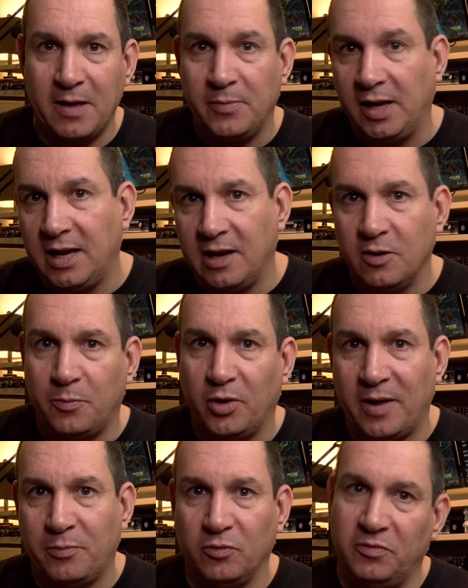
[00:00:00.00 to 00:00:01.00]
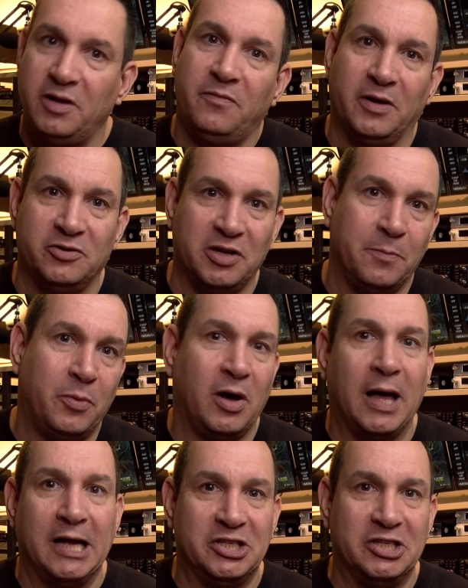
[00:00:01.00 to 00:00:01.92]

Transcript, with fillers: ben, elle est là pour approuver. Fait que je n'ai pas à